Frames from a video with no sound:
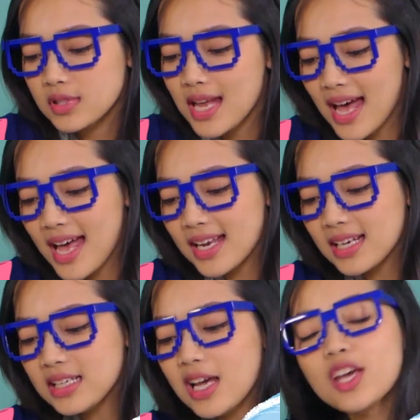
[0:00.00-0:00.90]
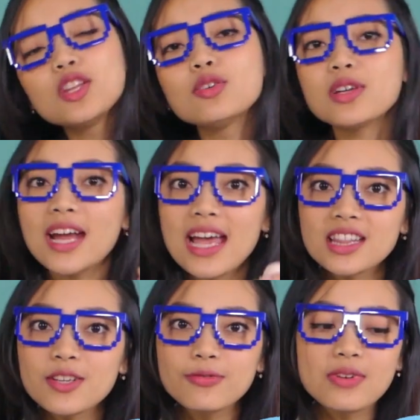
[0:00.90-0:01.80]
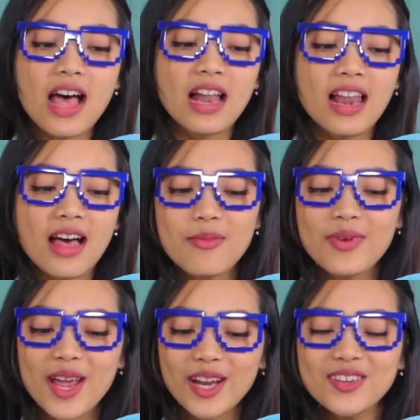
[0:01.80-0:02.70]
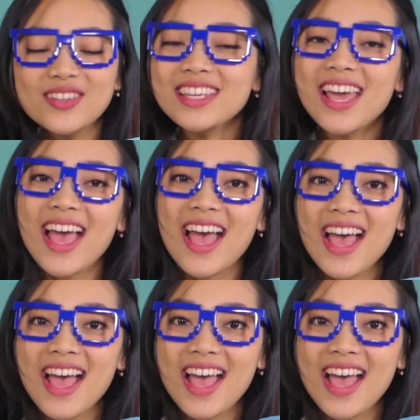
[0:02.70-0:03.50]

Dan dia itu kreatif dalam hairdo-nya.